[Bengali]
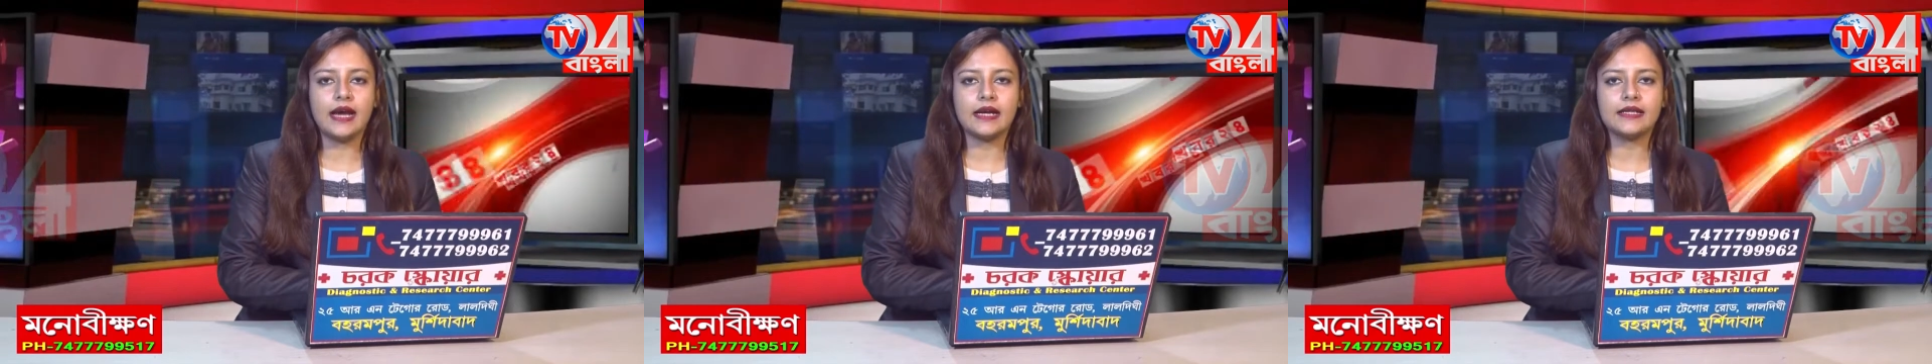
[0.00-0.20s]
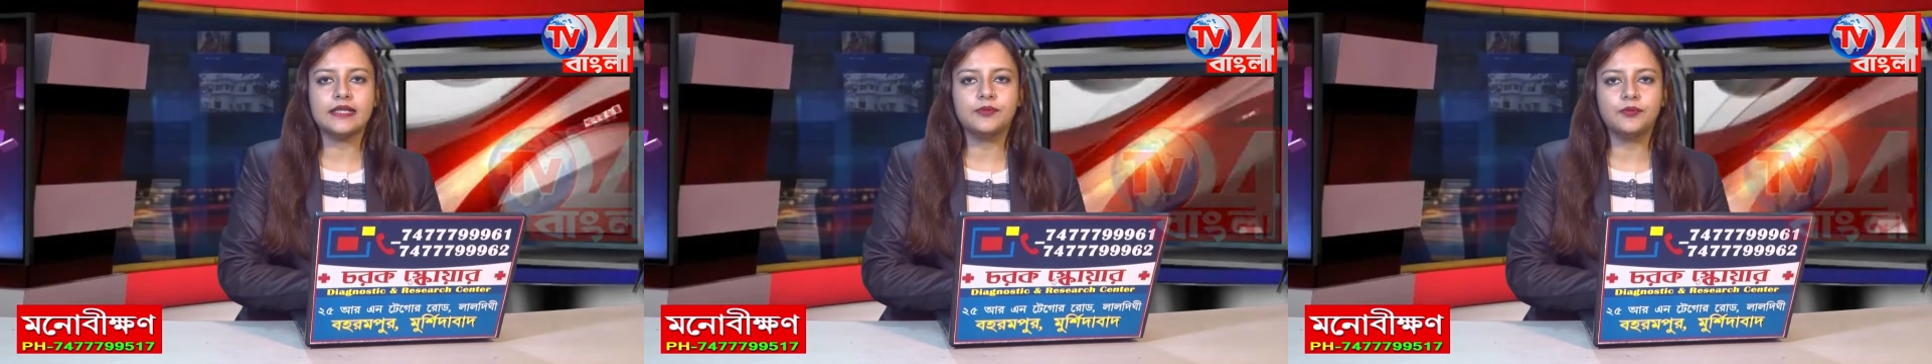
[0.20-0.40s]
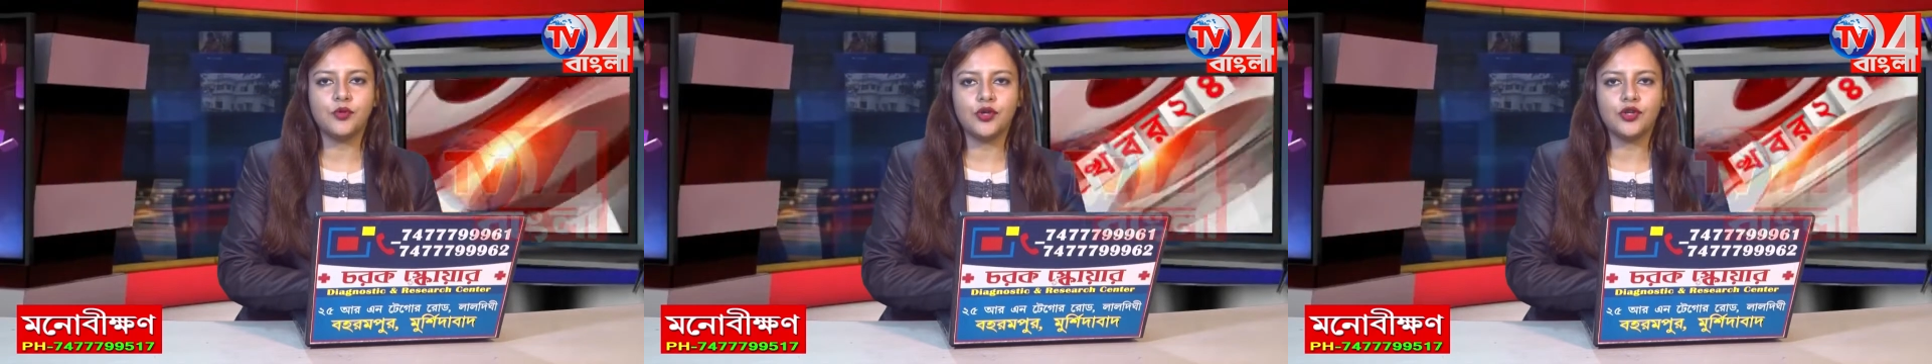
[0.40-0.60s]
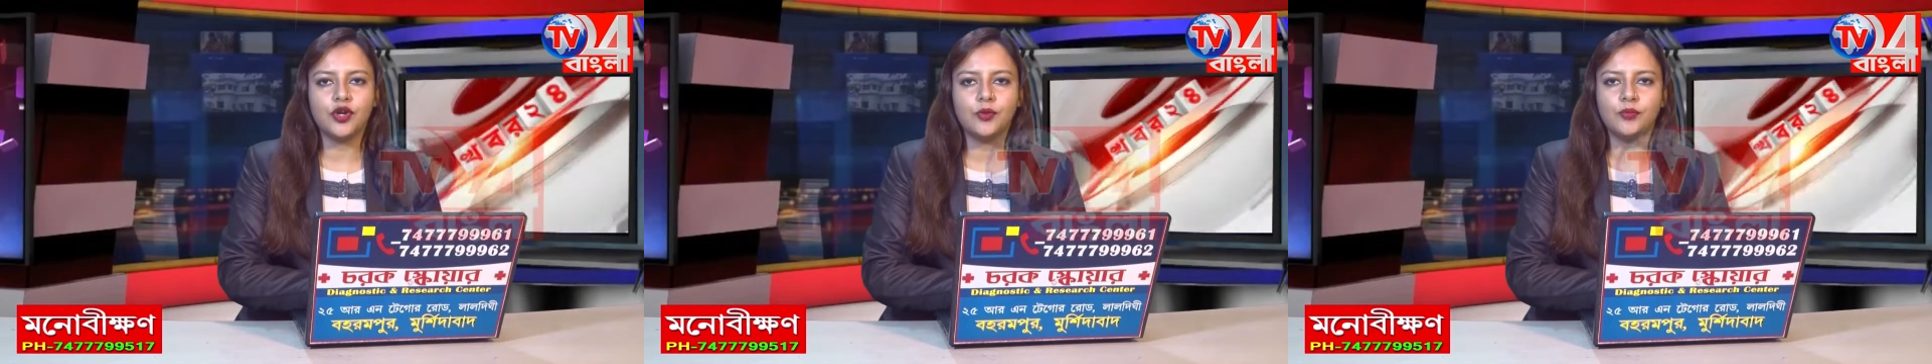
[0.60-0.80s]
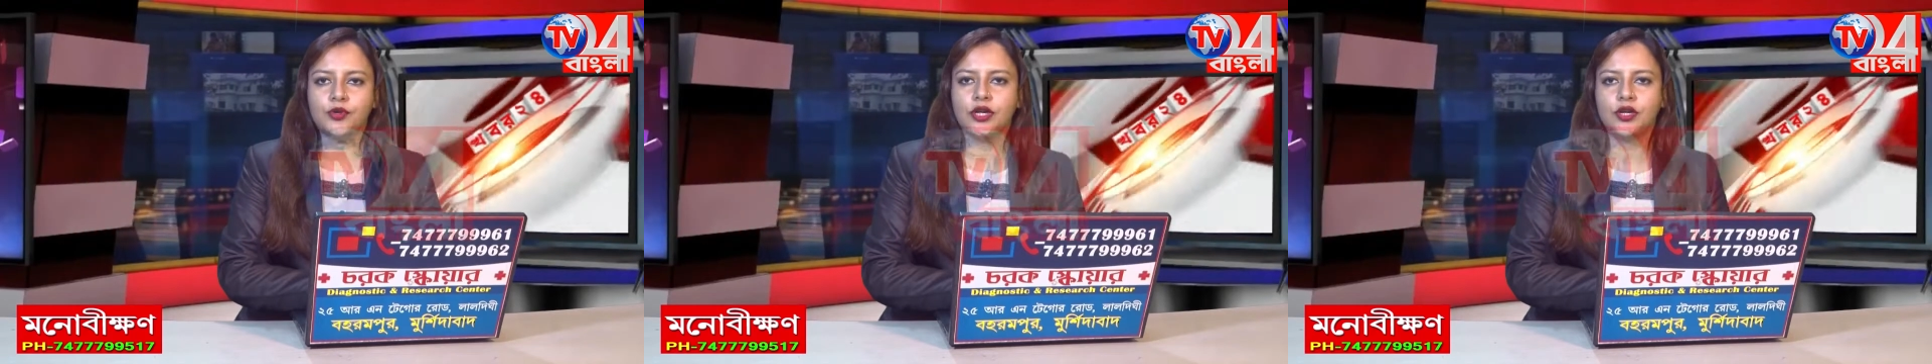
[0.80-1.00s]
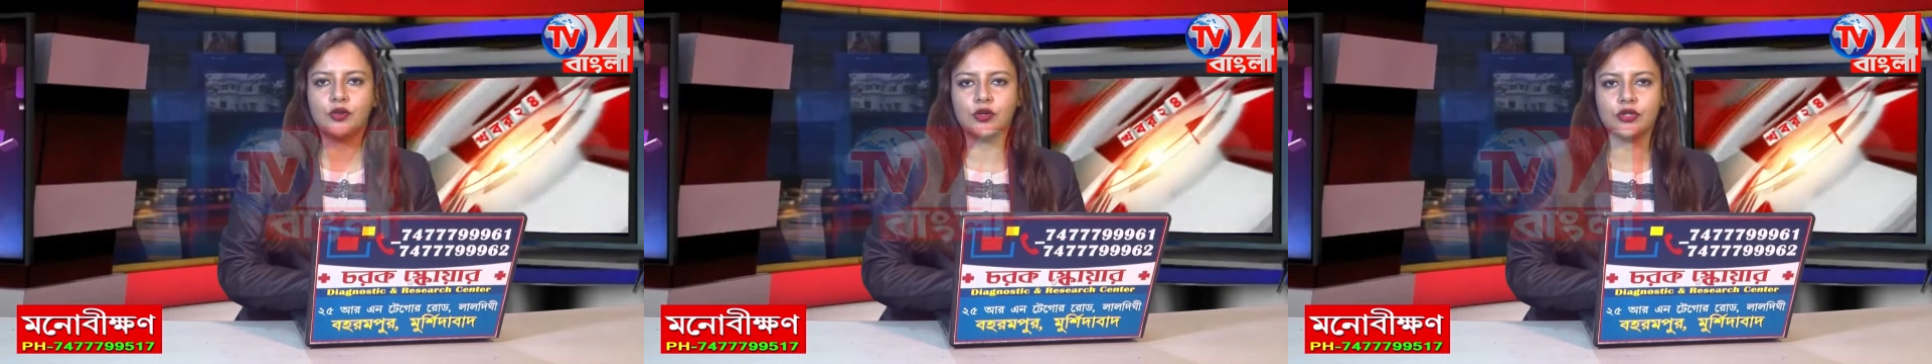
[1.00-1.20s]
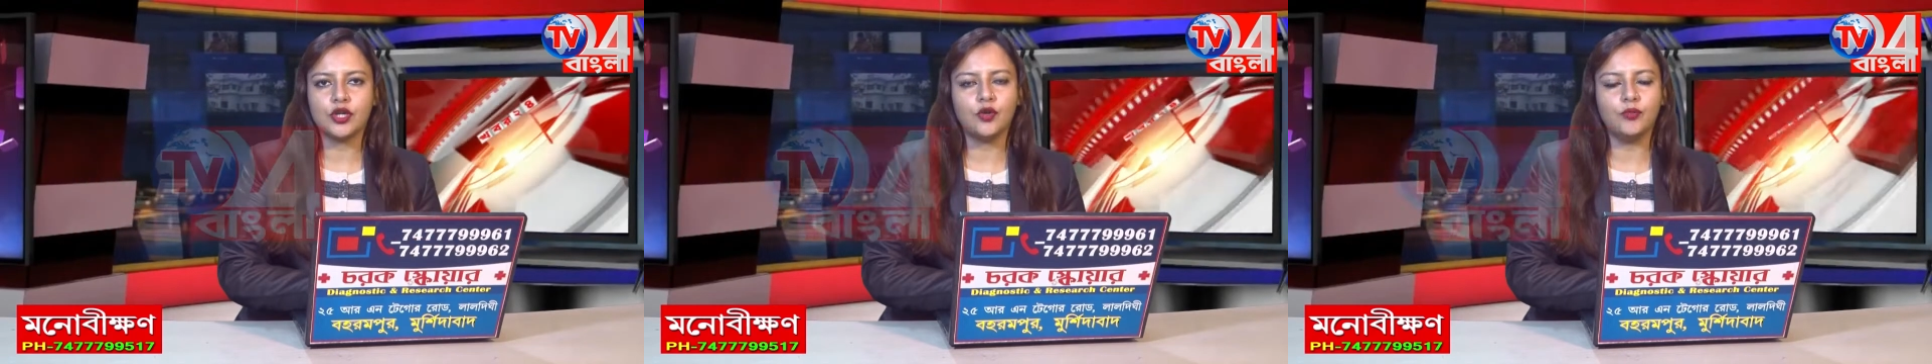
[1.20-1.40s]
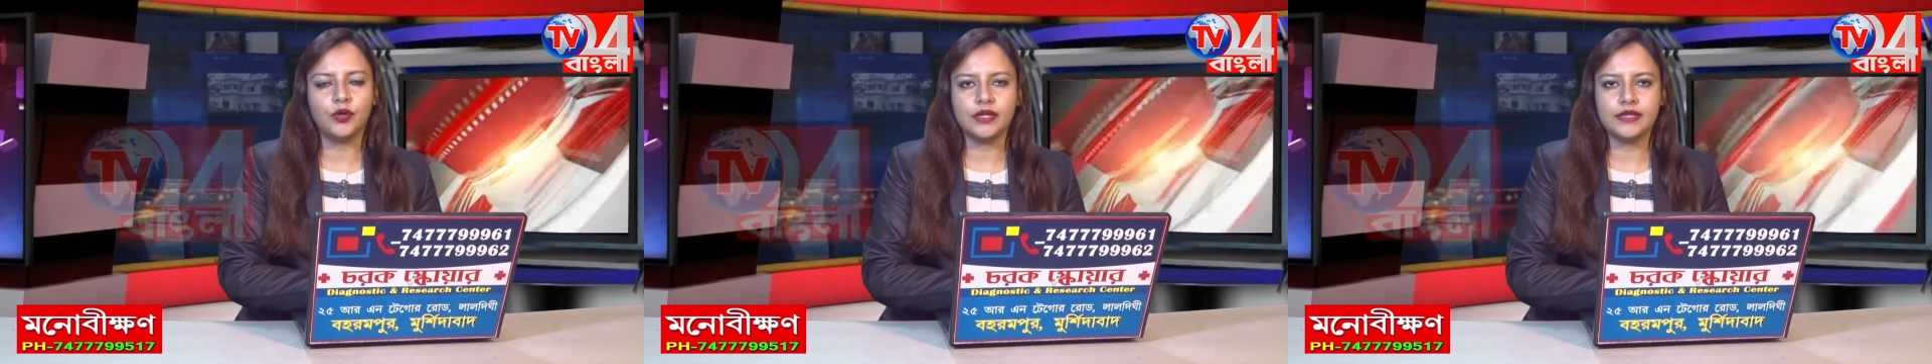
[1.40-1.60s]
একাধিক পরিকল্পনার
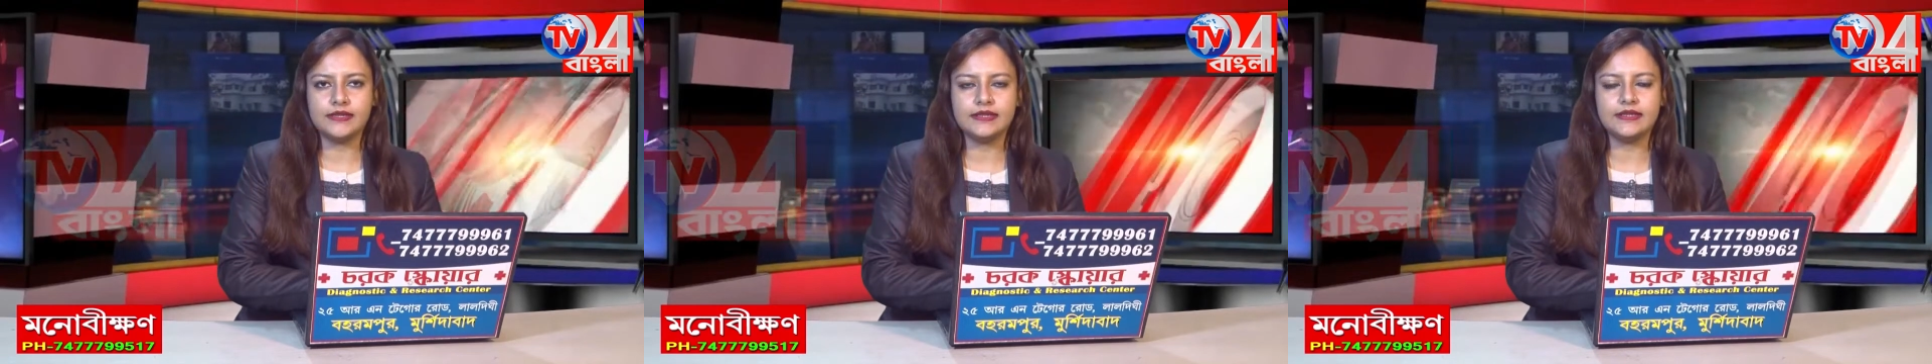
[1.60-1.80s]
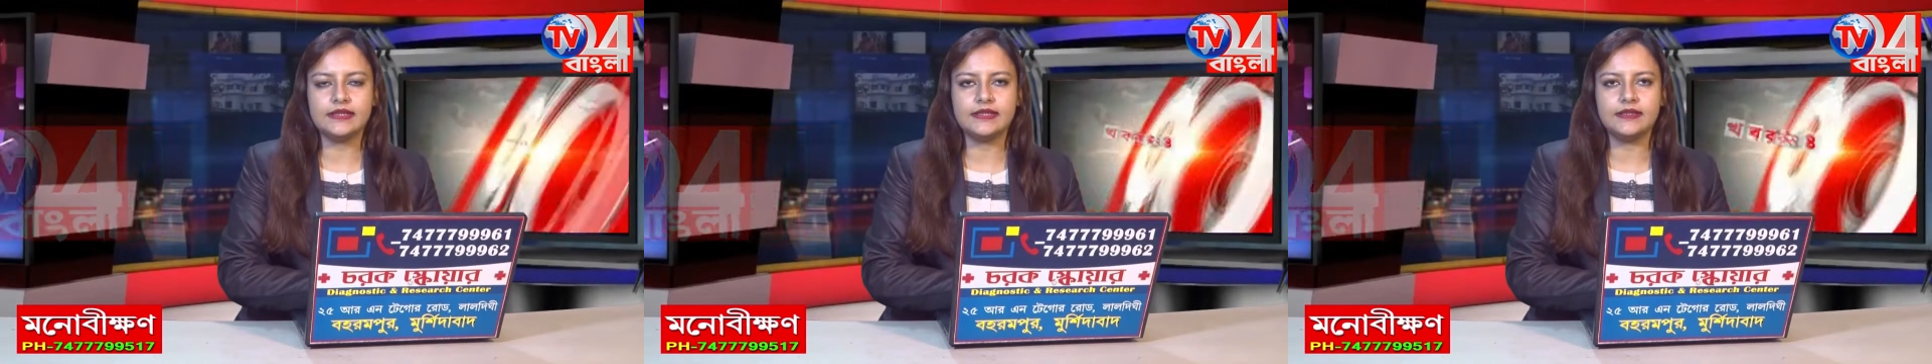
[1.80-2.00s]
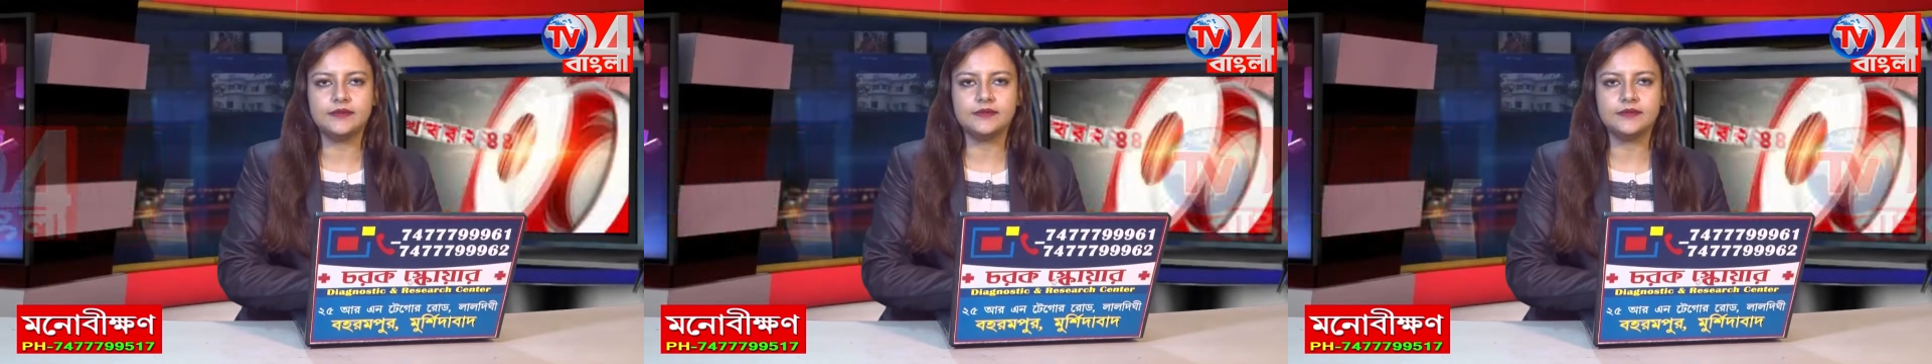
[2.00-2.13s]
কথাও বলেন তিনি